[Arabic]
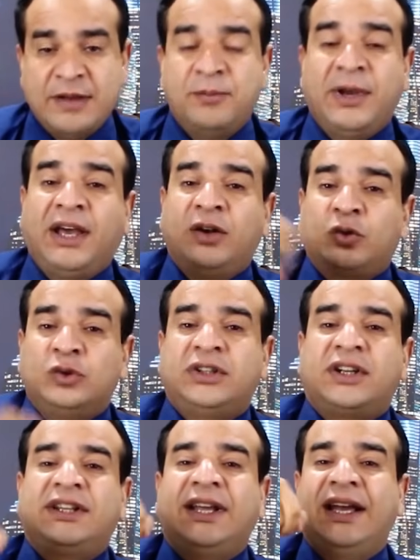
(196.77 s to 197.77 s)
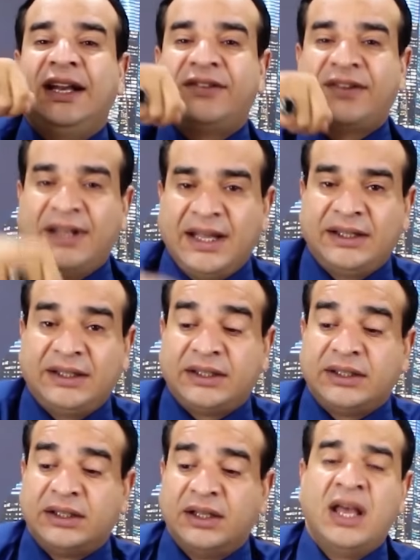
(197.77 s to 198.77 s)
مع القدرة على
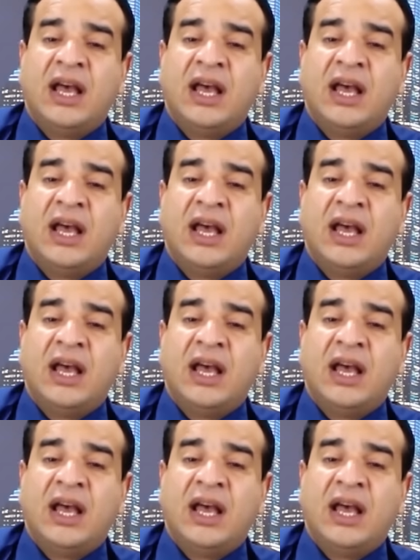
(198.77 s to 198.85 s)
سداده